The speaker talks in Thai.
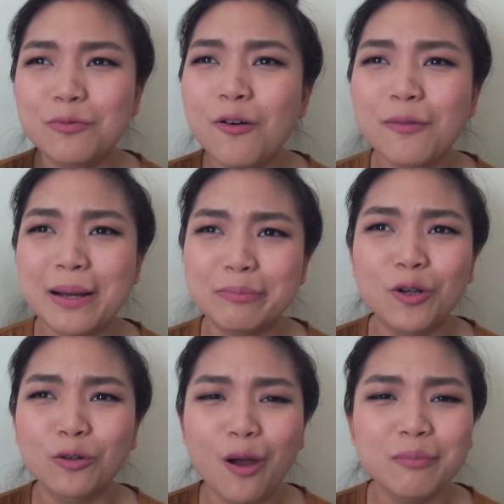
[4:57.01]
พวกแบบ
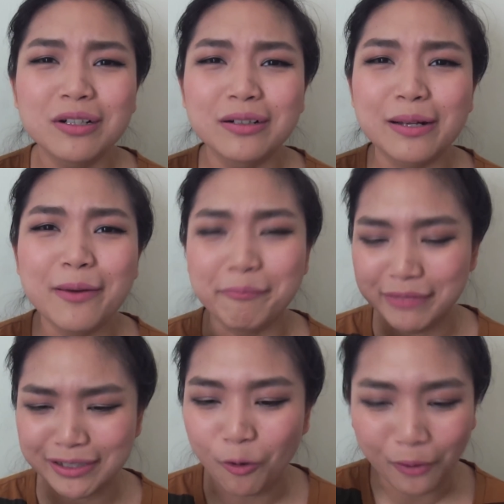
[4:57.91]
ลงรองพื้นแล้วแบบ
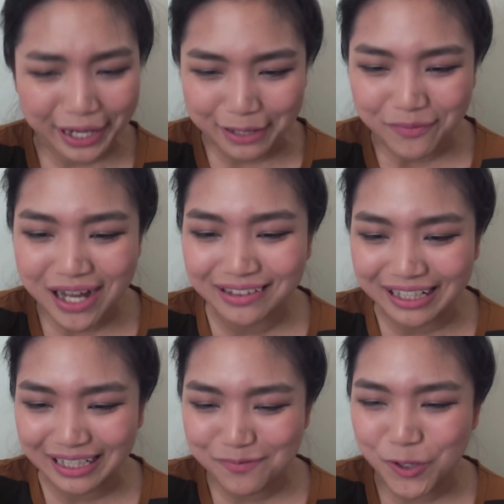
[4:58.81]
มันโอเคมากเลย
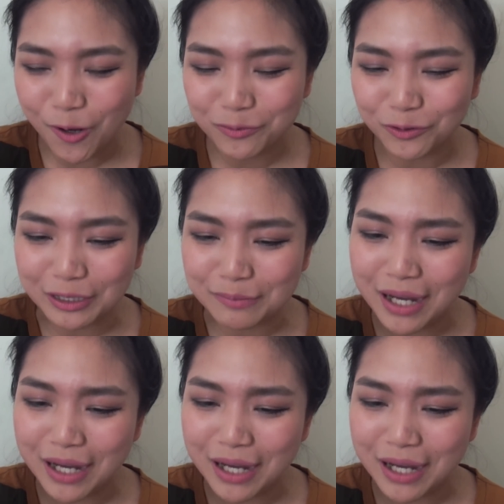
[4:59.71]
แล้วก็ชอบตัวนี้